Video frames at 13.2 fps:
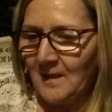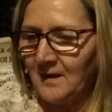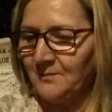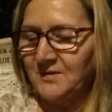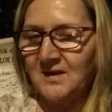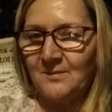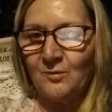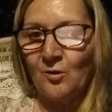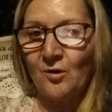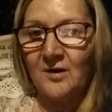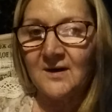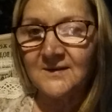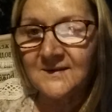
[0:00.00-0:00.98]
мне
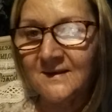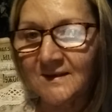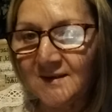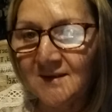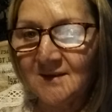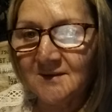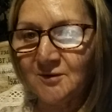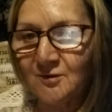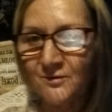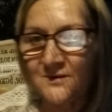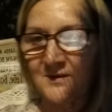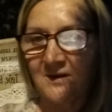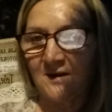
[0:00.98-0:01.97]
Бог открыл,
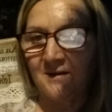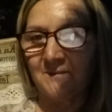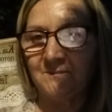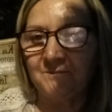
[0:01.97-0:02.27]
друзья,